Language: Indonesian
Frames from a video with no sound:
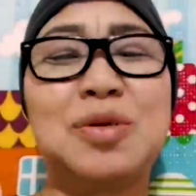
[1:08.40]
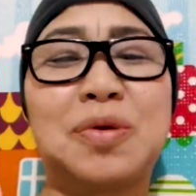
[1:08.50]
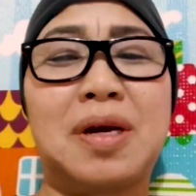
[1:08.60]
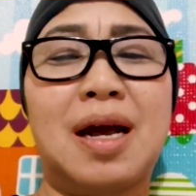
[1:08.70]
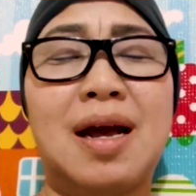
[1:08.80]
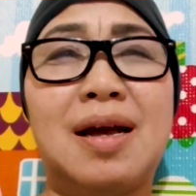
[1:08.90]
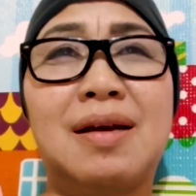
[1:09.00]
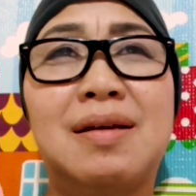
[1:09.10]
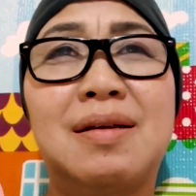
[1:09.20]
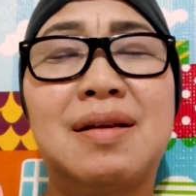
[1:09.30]
juga
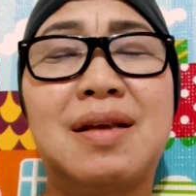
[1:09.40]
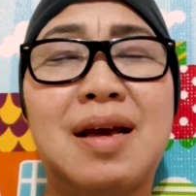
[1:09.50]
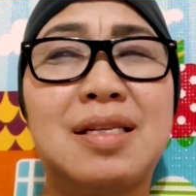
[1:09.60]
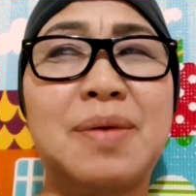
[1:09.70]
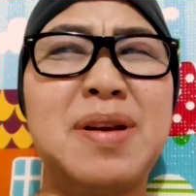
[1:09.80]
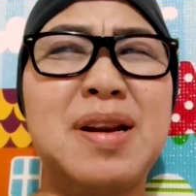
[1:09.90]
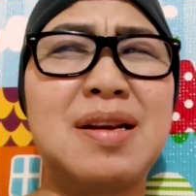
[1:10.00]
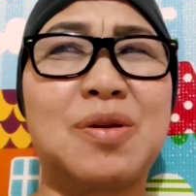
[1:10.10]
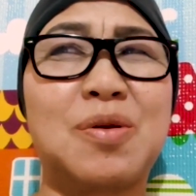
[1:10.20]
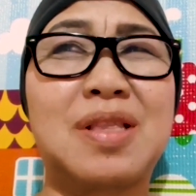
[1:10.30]
ya saya pernah
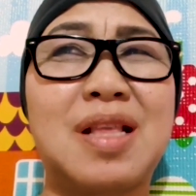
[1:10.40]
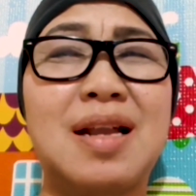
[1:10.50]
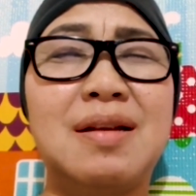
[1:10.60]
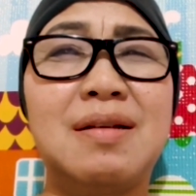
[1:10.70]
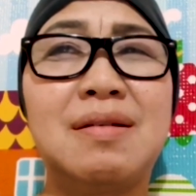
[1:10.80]
di rotan